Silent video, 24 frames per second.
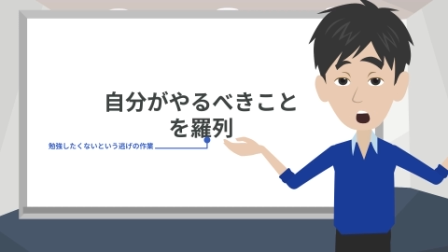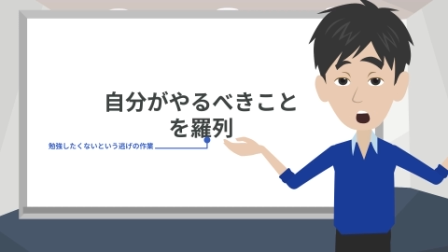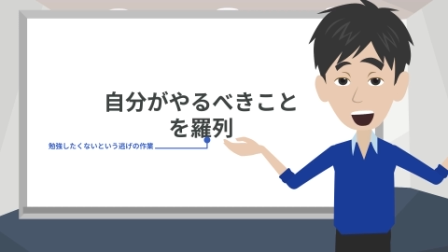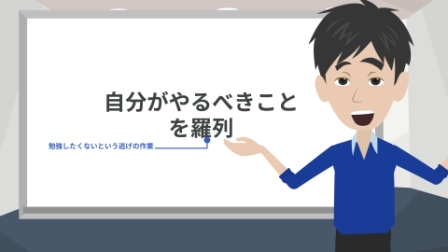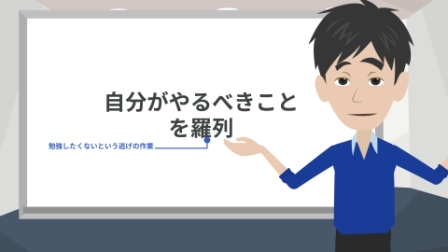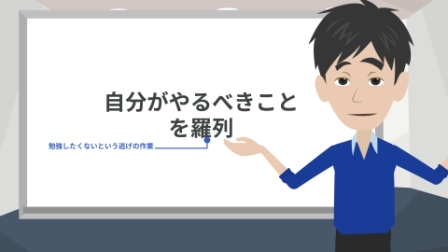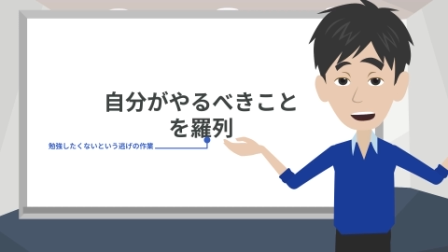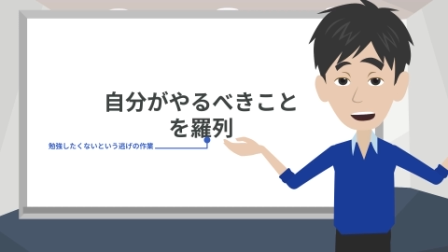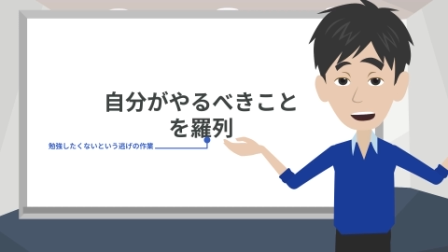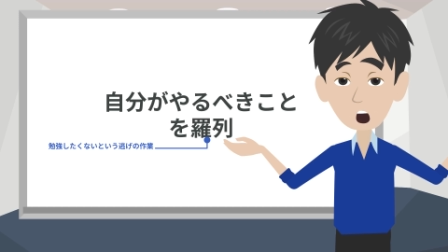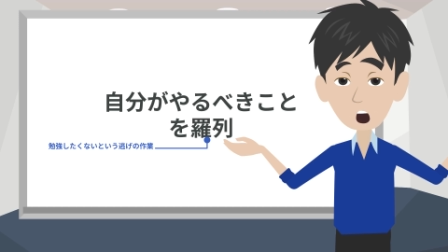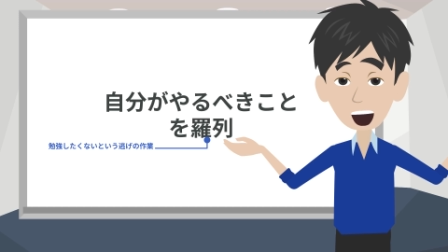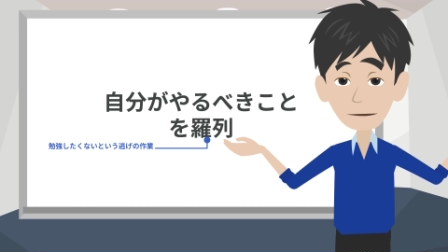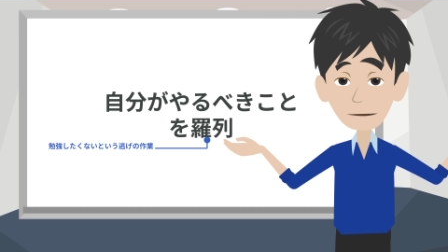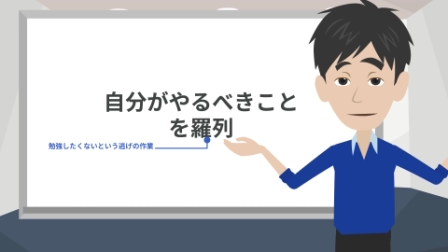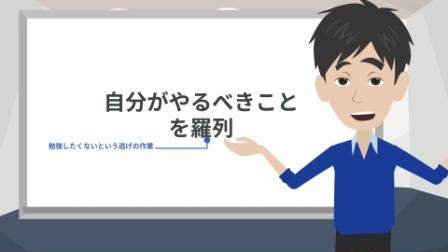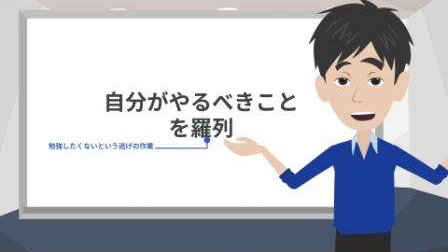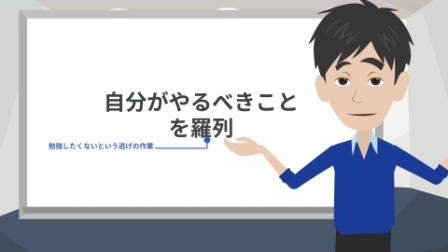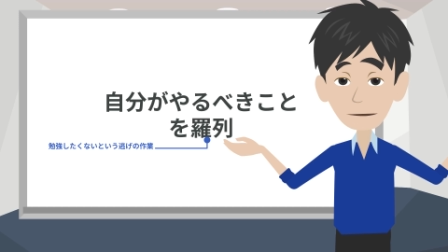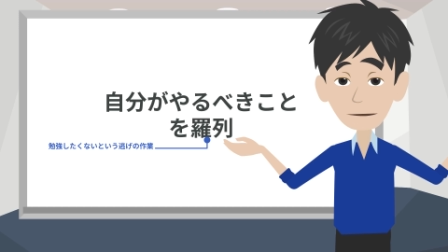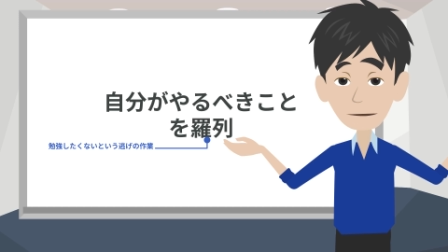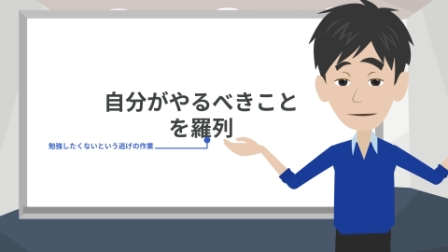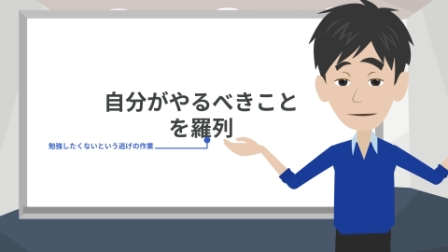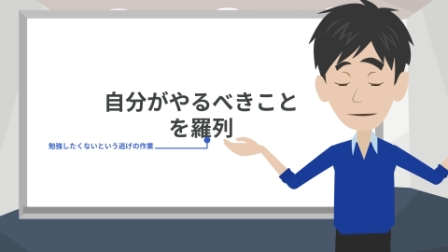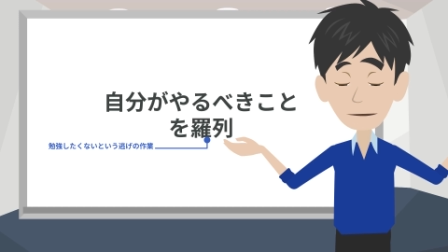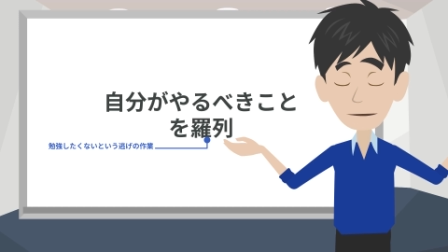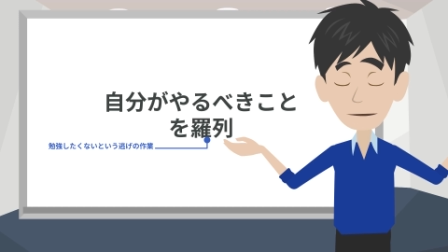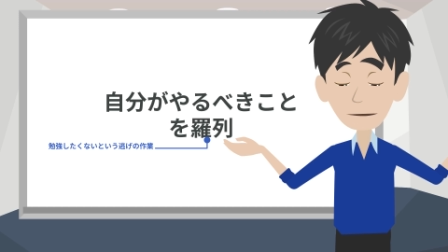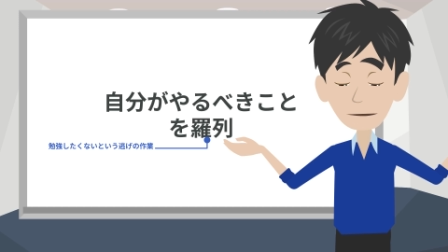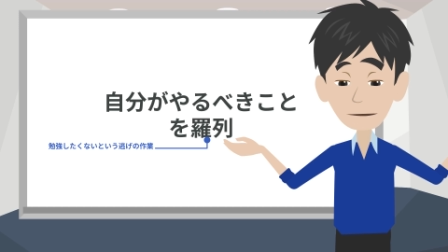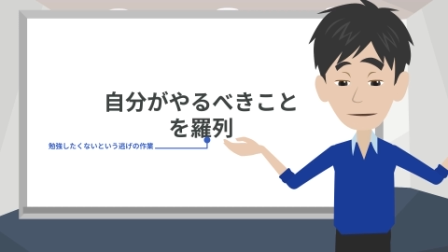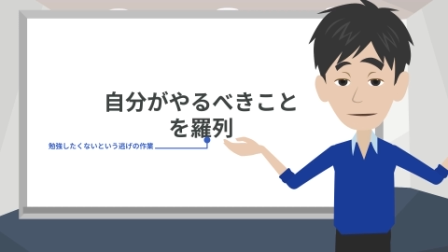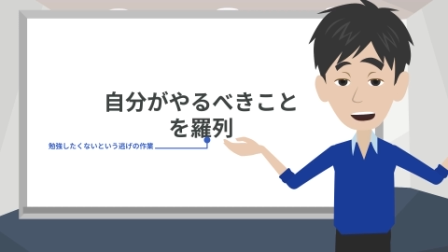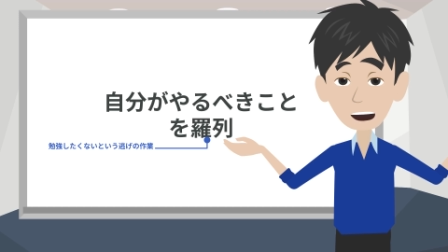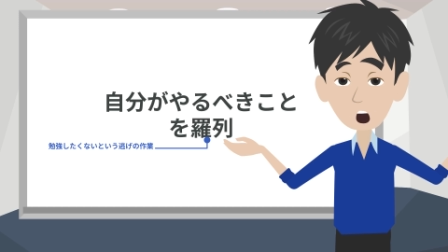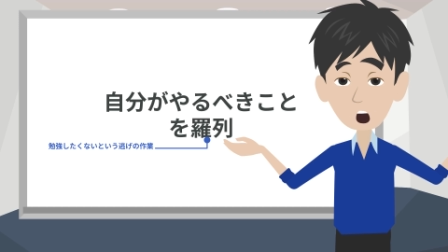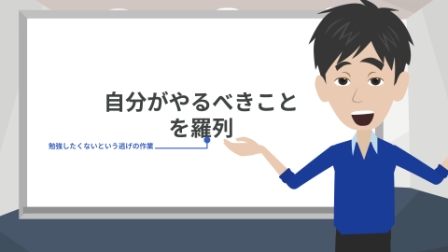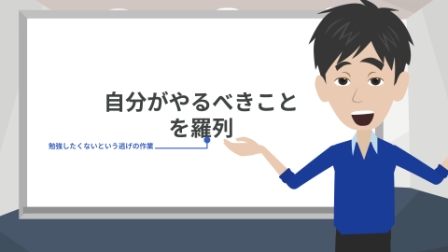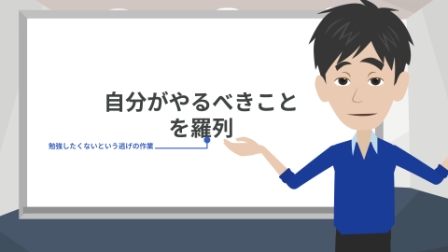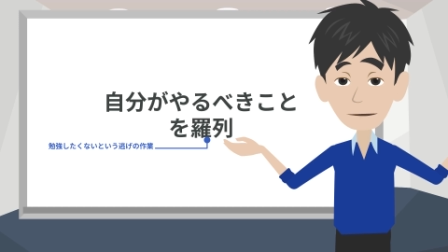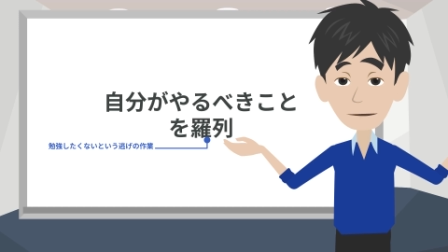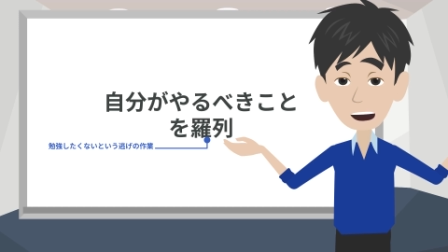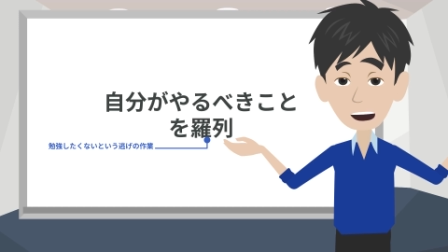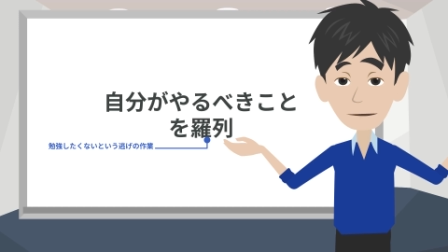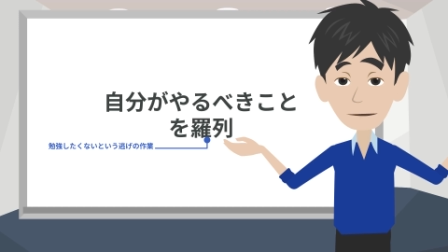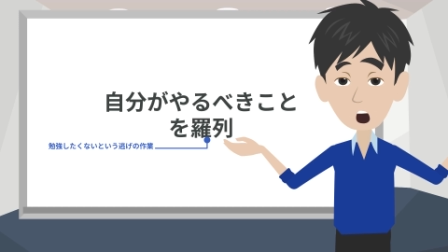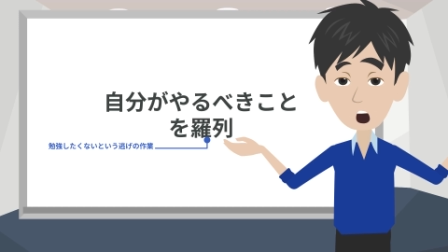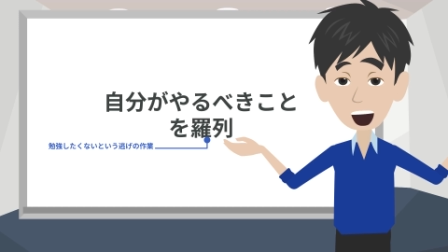逃げの作業だったのかもしれ
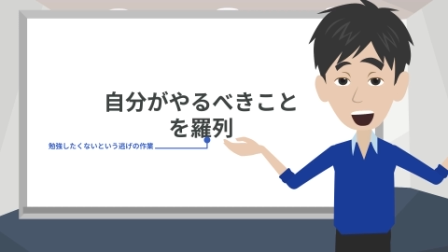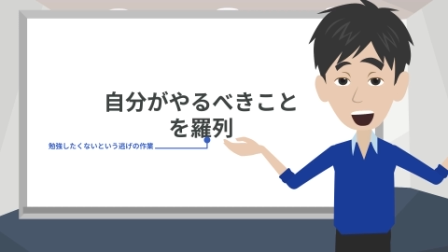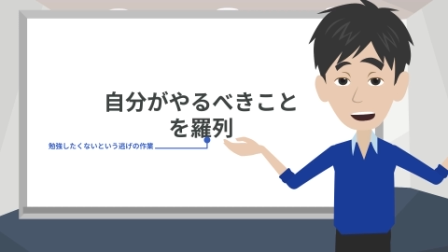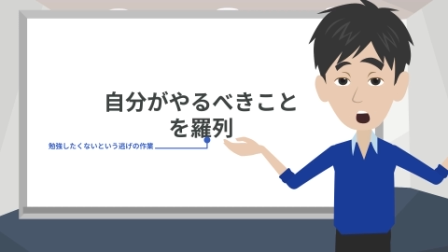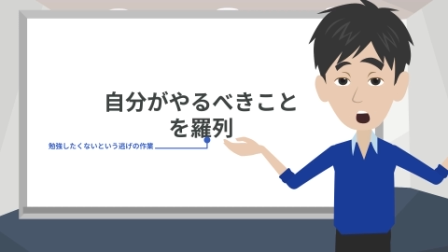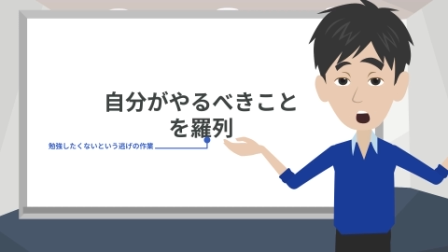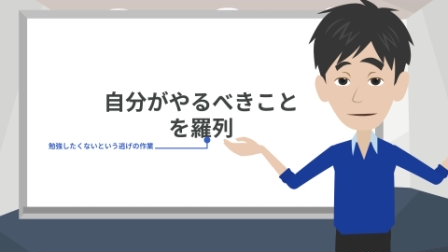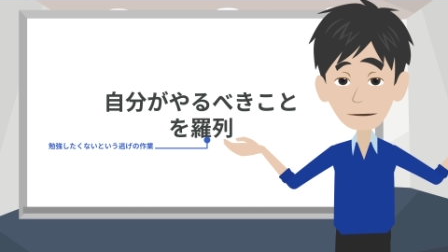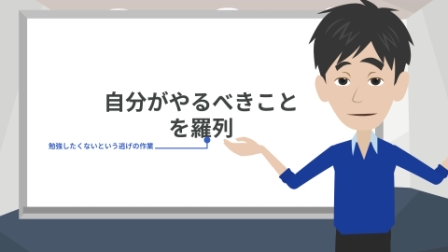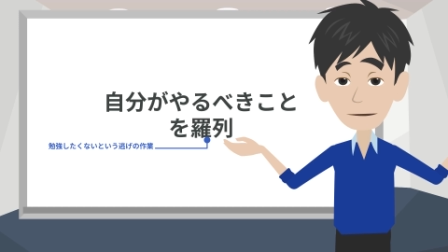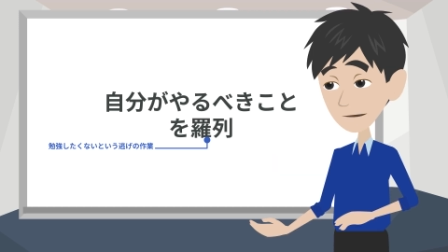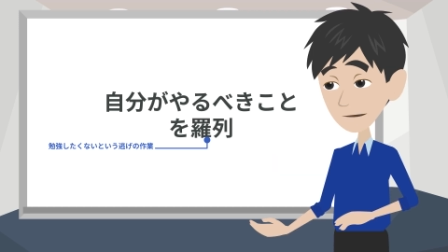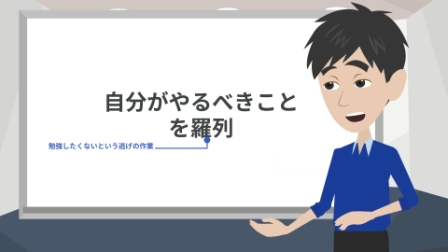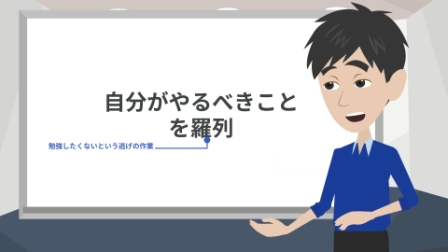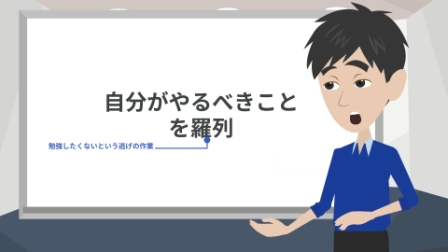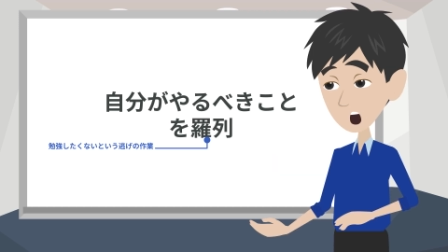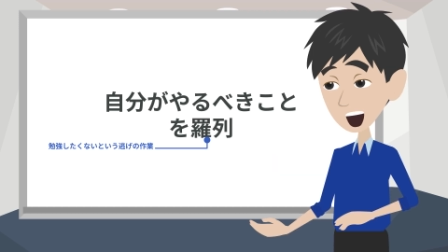ないんだけど、